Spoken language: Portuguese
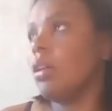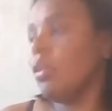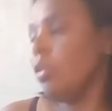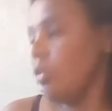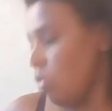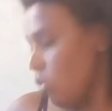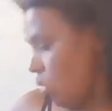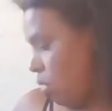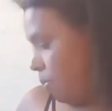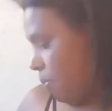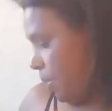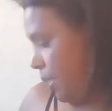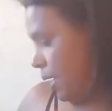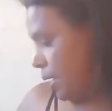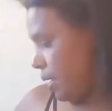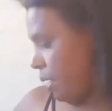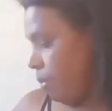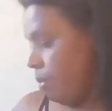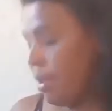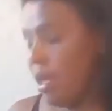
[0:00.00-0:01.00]
Eu
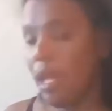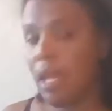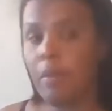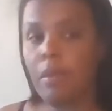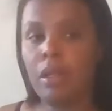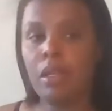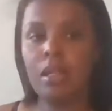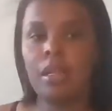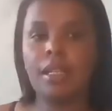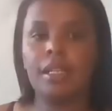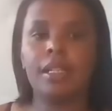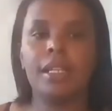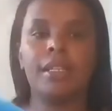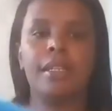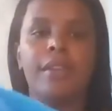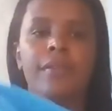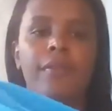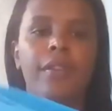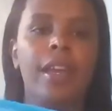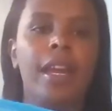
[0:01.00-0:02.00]
comprei também, meninas,
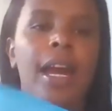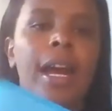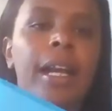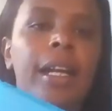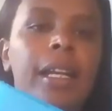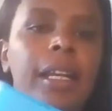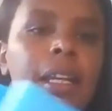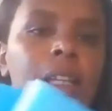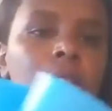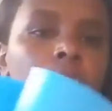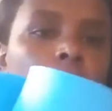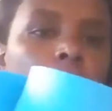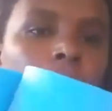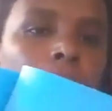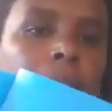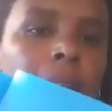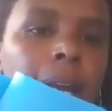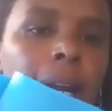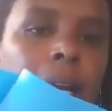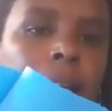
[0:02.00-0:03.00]
esse EVA aqui
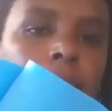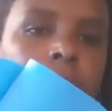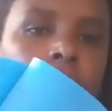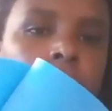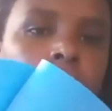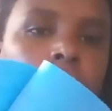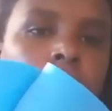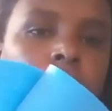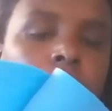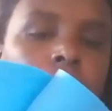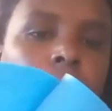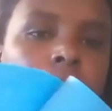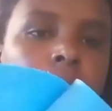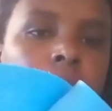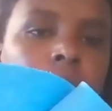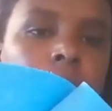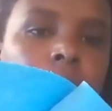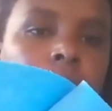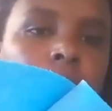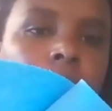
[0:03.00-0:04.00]
atualhado,
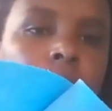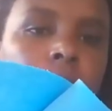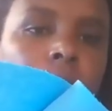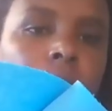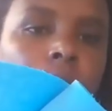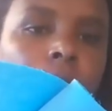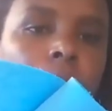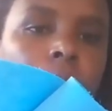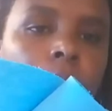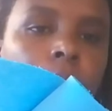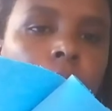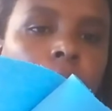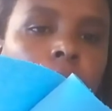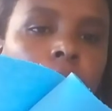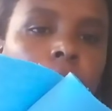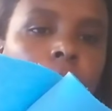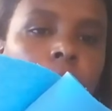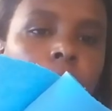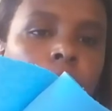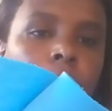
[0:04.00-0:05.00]
ó.
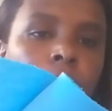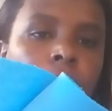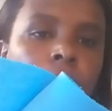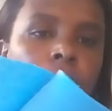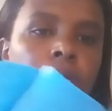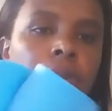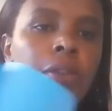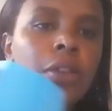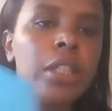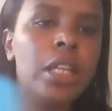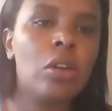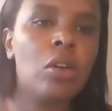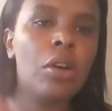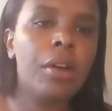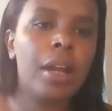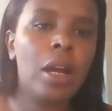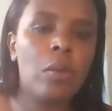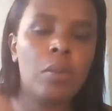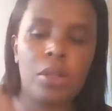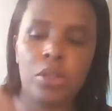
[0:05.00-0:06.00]
Porque eu vou
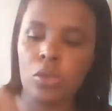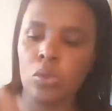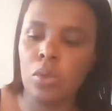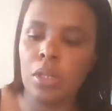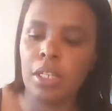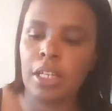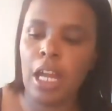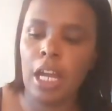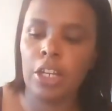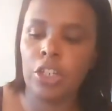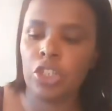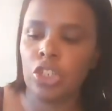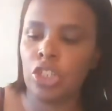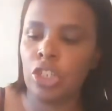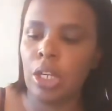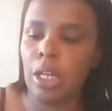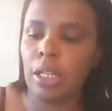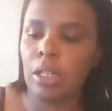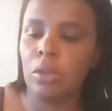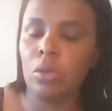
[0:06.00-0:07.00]
decorar umas duas
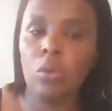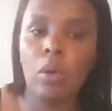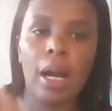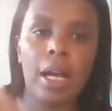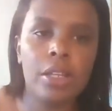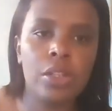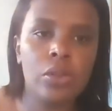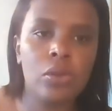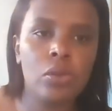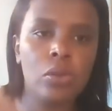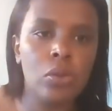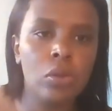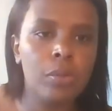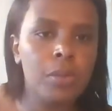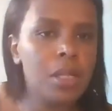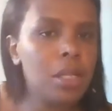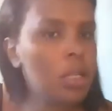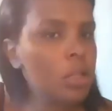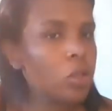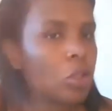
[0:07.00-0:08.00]
caixinhas no azul,
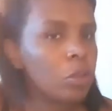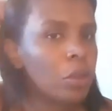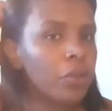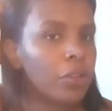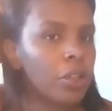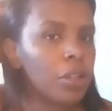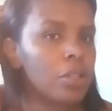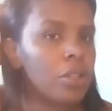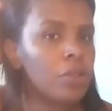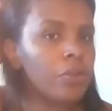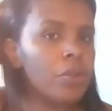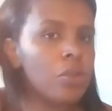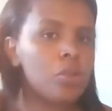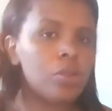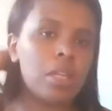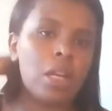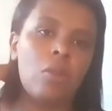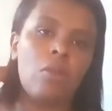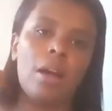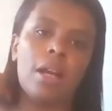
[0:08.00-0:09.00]
meninas. Como eu falei você, eu vou
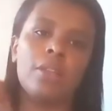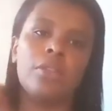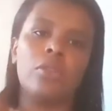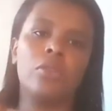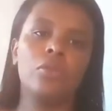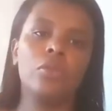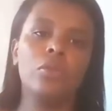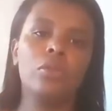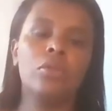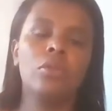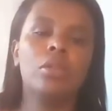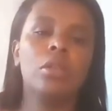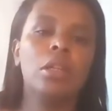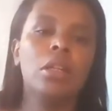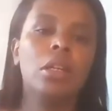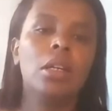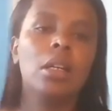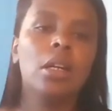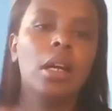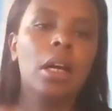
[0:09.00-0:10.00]
usar o azul.
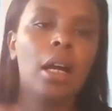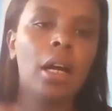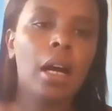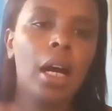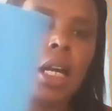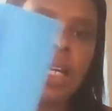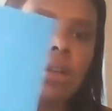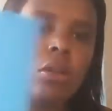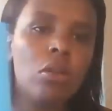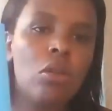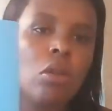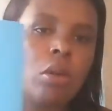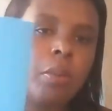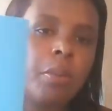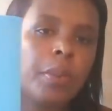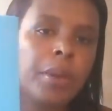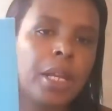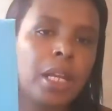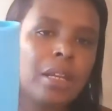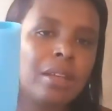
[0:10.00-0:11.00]
Aí eu
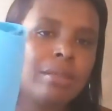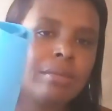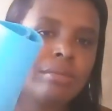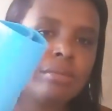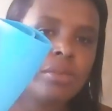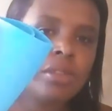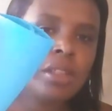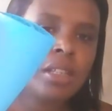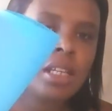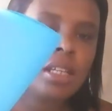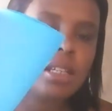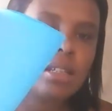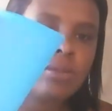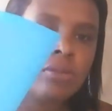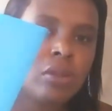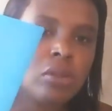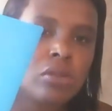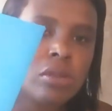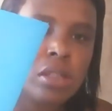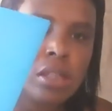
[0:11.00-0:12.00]
comprei. Não sei se eu
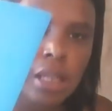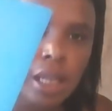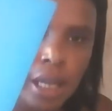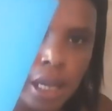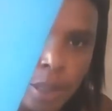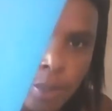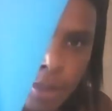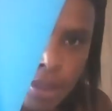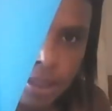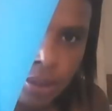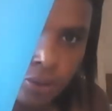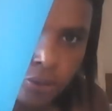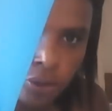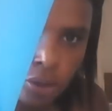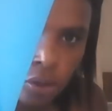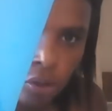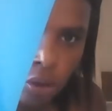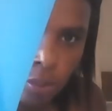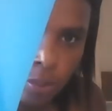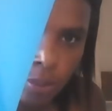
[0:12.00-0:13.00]
vou usar, mas eu
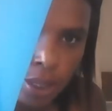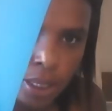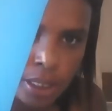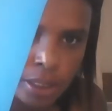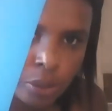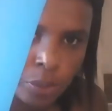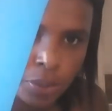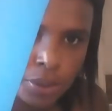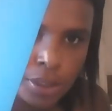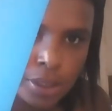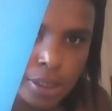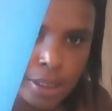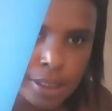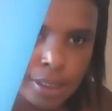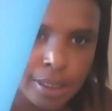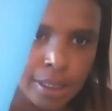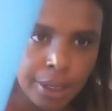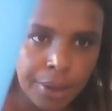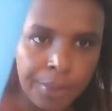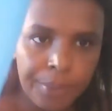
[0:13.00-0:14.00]
fui comprei se eu
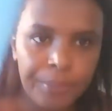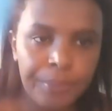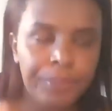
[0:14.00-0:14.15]
precisar.